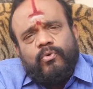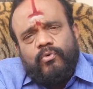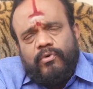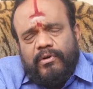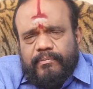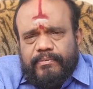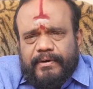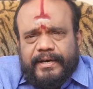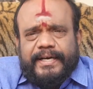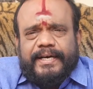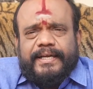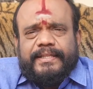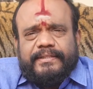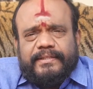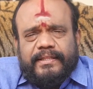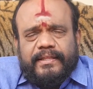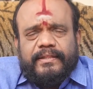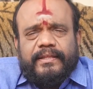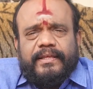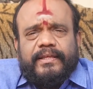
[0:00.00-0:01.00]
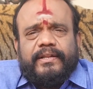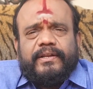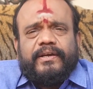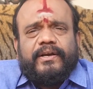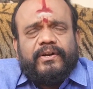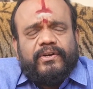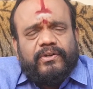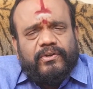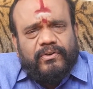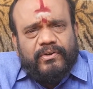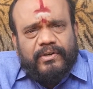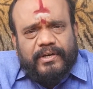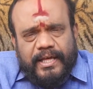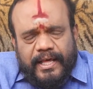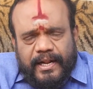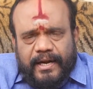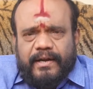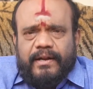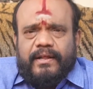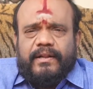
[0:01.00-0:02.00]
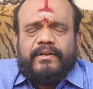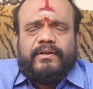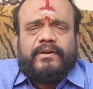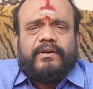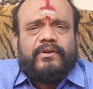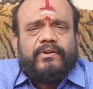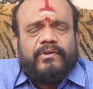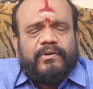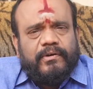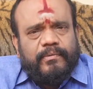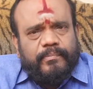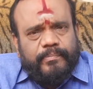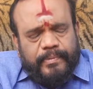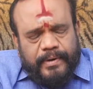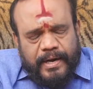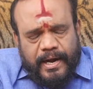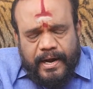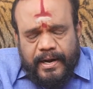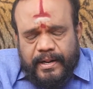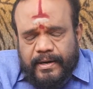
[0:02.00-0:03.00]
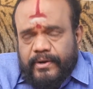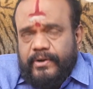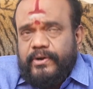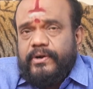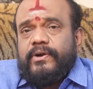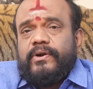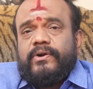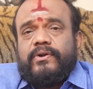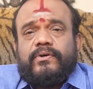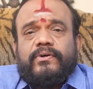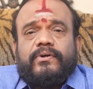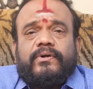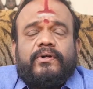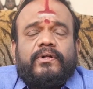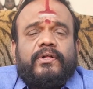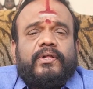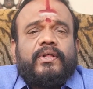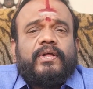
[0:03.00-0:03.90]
ஒரு பக்கம் திவி இருக்கட்டும் கரணம் இருக்கட்டும் பிராணம் இருக்கட்டும்